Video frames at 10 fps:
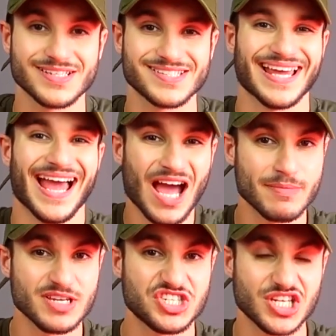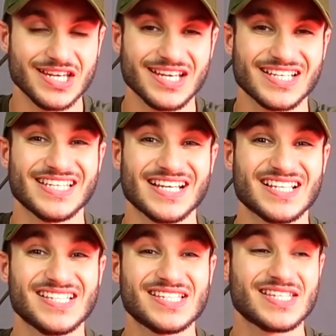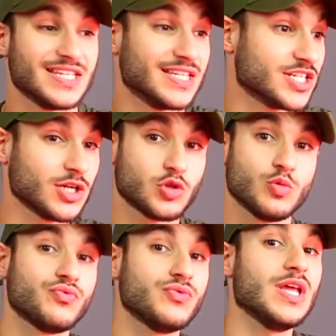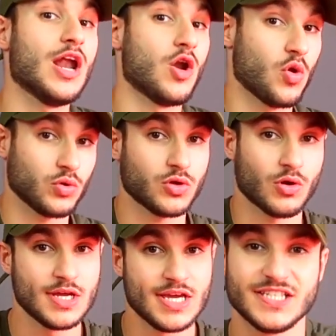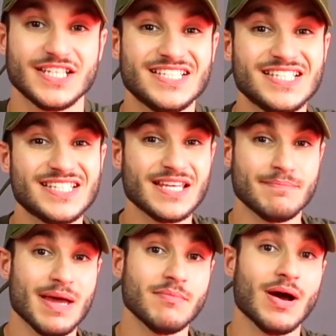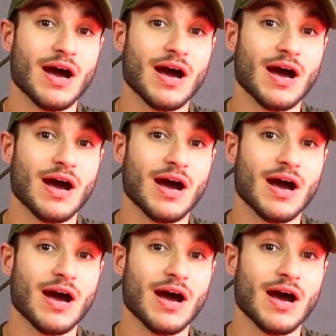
c'est un métier qui existe déjà depuis longtemps, qui existait même